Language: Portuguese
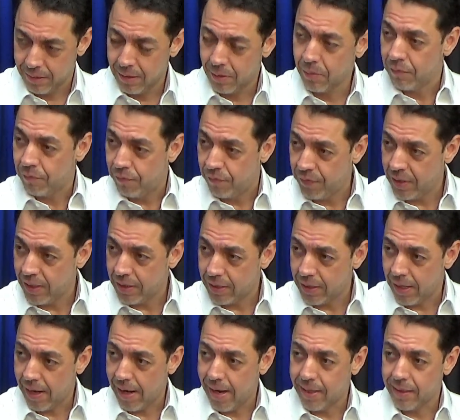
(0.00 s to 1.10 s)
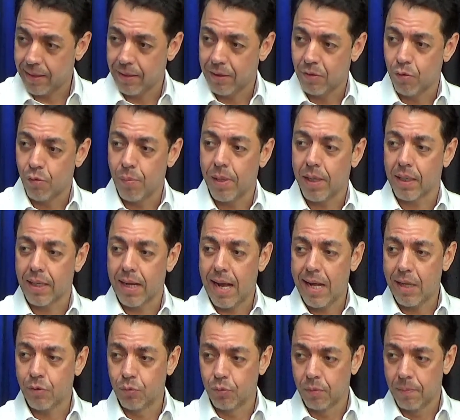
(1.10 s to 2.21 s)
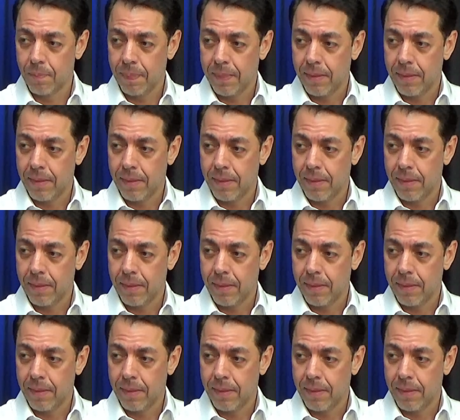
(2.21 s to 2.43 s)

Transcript: Então, via de regra, o mercado